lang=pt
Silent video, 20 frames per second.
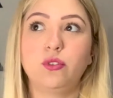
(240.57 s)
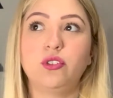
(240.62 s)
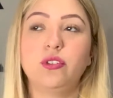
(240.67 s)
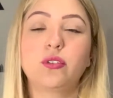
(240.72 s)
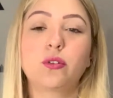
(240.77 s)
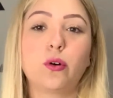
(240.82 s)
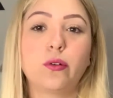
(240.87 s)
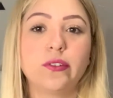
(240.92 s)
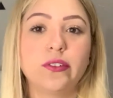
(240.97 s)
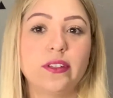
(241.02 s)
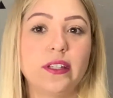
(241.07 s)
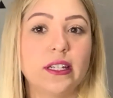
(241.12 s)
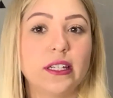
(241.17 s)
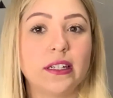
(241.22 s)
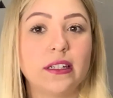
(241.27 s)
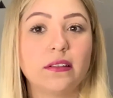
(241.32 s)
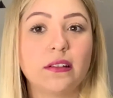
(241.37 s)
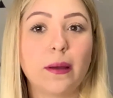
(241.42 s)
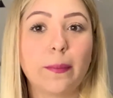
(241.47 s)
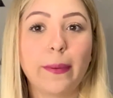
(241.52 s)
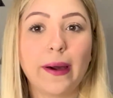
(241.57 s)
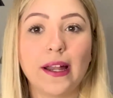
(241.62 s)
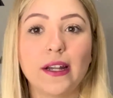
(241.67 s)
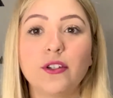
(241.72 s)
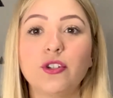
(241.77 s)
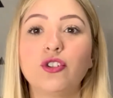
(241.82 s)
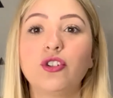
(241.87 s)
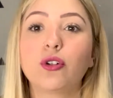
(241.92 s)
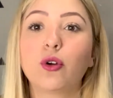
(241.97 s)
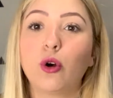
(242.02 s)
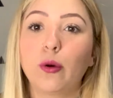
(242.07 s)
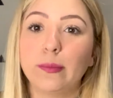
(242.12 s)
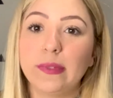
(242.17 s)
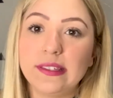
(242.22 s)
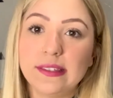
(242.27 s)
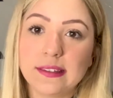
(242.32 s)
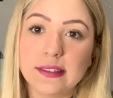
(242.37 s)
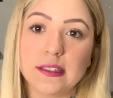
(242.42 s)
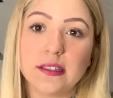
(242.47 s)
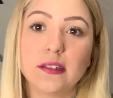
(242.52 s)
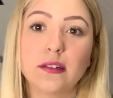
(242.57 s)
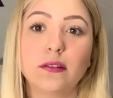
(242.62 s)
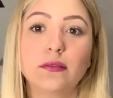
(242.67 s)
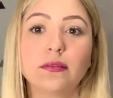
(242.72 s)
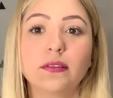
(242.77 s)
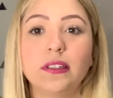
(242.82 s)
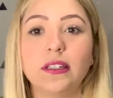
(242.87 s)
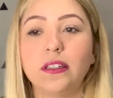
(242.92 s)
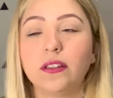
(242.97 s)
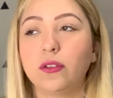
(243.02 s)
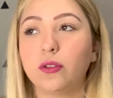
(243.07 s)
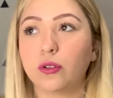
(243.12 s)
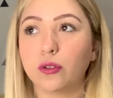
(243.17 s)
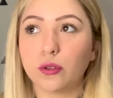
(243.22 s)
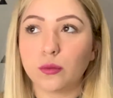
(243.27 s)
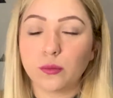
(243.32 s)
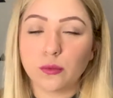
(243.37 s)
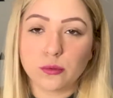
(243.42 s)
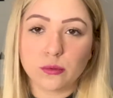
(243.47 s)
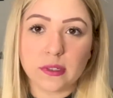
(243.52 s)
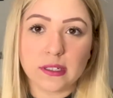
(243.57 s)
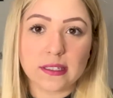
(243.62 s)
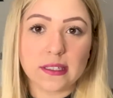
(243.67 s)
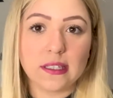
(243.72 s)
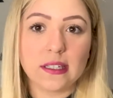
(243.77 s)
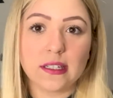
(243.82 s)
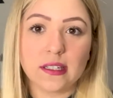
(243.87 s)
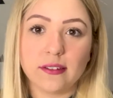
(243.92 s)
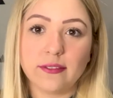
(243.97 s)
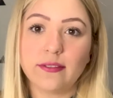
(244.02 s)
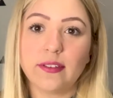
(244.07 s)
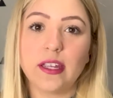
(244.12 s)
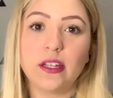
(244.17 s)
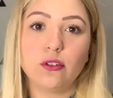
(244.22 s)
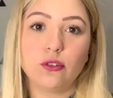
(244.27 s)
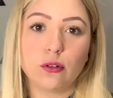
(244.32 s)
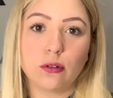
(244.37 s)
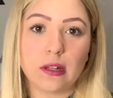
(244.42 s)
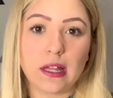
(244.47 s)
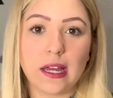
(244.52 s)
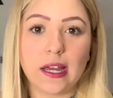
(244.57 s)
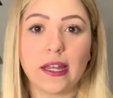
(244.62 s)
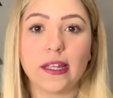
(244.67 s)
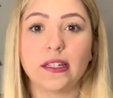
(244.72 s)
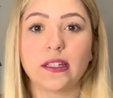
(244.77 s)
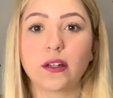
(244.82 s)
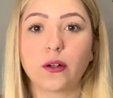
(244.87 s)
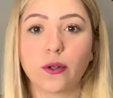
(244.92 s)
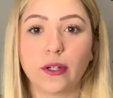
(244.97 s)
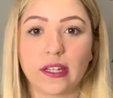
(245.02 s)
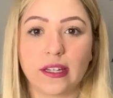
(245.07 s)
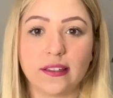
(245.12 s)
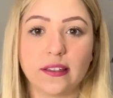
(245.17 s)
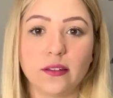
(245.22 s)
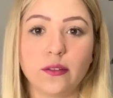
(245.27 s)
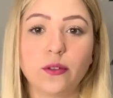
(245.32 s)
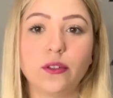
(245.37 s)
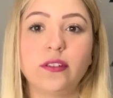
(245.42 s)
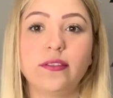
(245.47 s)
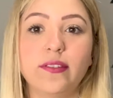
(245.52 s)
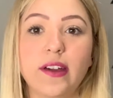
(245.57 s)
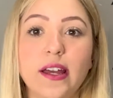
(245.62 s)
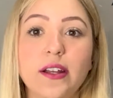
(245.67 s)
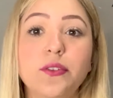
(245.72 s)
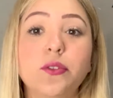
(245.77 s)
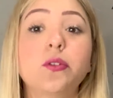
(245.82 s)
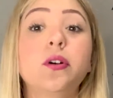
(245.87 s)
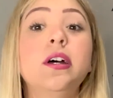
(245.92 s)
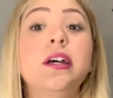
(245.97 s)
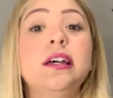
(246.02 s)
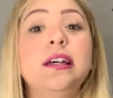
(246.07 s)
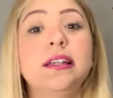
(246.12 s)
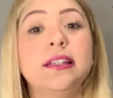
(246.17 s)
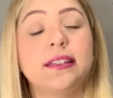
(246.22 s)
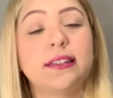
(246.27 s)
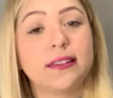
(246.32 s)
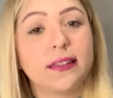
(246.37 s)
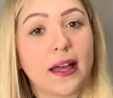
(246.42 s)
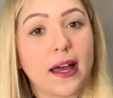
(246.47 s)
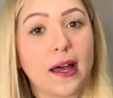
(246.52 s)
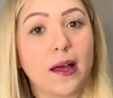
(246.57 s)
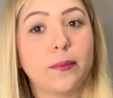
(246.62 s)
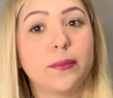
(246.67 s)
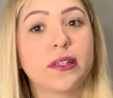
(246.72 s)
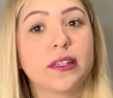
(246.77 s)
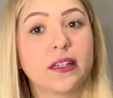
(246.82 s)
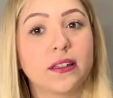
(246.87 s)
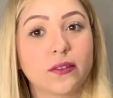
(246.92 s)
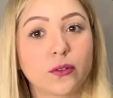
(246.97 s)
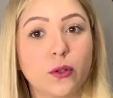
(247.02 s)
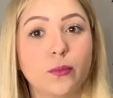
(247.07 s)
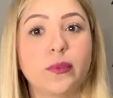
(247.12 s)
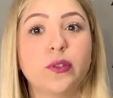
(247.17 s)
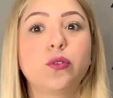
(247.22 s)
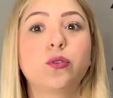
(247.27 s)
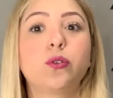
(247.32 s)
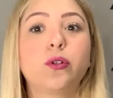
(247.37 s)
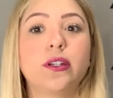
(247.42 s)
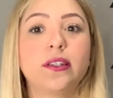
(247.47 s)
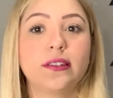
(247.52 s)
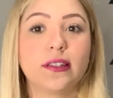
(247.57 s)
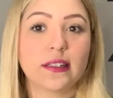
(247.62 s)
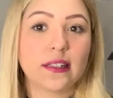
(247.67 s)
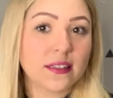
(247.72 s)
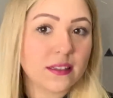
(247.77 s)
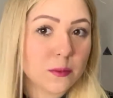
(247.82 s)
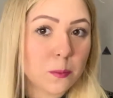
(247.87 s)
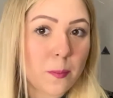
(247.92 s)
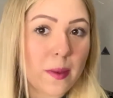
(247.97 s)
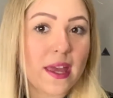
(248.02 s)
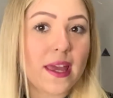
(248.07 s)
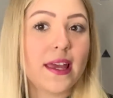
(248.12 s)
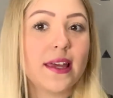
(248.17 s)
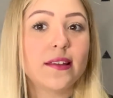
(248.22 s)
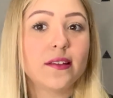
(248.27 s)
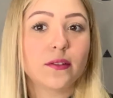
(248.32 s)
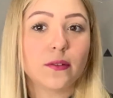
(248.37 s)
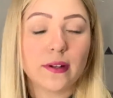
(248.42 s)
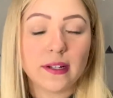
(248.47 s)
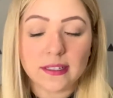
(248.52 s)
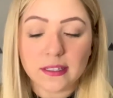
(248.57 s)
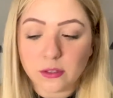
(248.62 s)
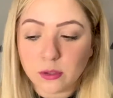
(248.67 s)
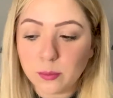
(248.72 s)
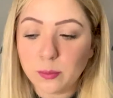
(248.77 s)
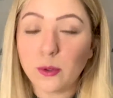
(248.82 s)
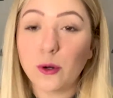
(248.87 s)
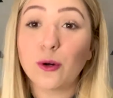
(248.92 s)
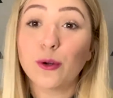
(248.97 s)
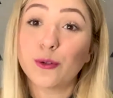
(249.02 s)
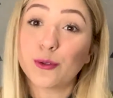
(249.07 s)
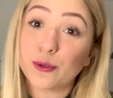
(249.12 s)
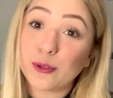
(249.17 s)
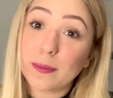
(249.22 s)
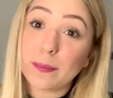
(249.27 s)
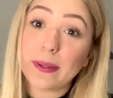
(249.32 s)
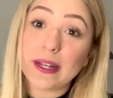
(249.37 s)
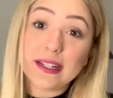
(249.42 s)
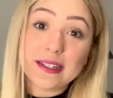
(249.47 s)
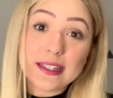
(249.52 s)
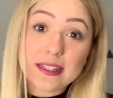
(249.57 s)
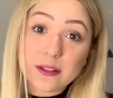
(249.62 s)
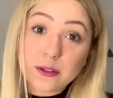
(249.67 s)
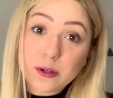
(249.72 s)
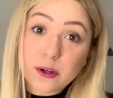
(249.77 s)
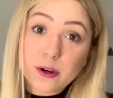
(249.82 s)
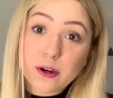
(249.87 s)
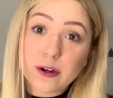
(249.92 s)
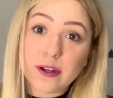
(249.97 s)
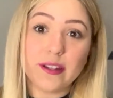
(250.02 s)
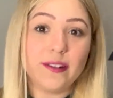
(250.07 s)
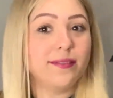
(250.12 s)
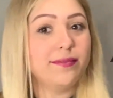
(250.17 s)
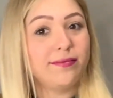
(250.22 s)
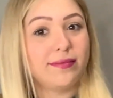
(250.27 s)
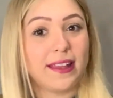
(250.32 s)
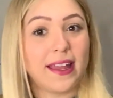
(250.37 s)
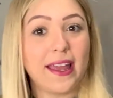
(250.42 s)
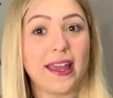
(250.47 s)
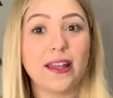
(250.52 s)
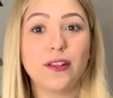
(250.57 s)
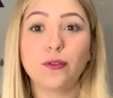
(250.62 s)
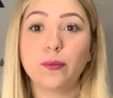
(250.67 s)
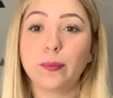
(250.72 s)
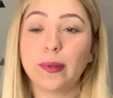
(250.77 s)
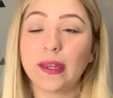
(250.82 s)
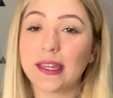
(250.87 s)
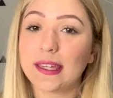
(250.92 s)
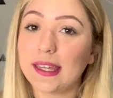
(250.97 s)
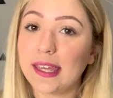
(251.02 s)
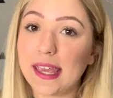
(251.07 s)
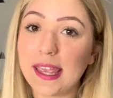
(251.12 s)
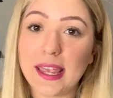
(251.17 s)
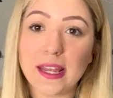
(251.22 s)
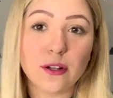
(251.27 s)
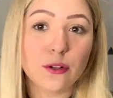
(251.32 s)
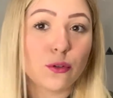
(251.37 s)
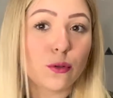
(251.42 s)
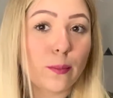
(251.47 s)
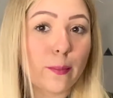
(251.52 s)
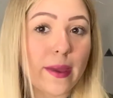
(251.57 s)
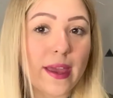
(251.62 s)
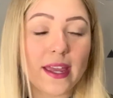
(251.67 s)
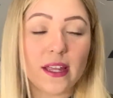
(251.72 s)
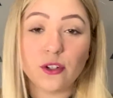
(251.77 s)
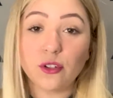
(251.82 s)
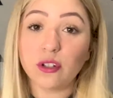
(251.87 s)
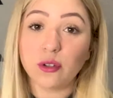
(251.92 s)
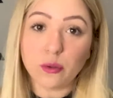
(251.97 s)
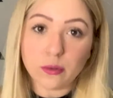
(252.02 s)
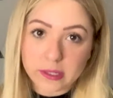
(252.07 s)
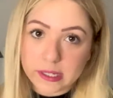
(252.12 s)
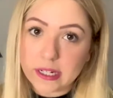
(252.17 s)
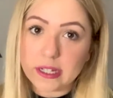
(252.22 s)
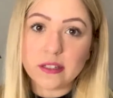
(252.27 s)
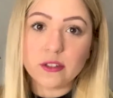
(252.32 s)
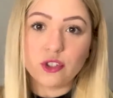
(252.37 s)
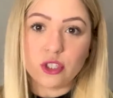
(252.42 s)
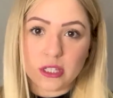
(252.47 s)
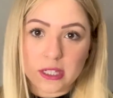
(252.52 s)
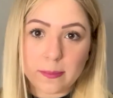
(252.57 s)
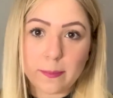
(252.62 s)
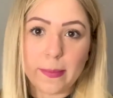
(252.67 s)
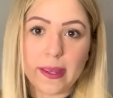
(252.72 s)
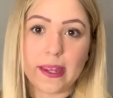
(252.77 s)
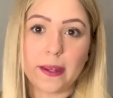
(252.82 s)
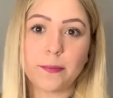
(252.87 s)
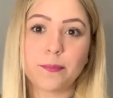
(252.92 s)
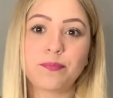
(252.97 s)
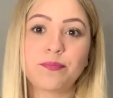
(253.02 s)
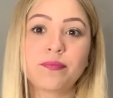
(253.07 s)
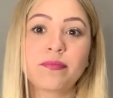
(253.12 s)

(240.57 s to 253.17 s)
desconsiderando a parte de comissão, que todo mundo aqui que vende online, que conhece esse universo, sabe que as comissões elas pesam ali no bolso do empreendedor, né? Do pequeno, do médio e do grande também.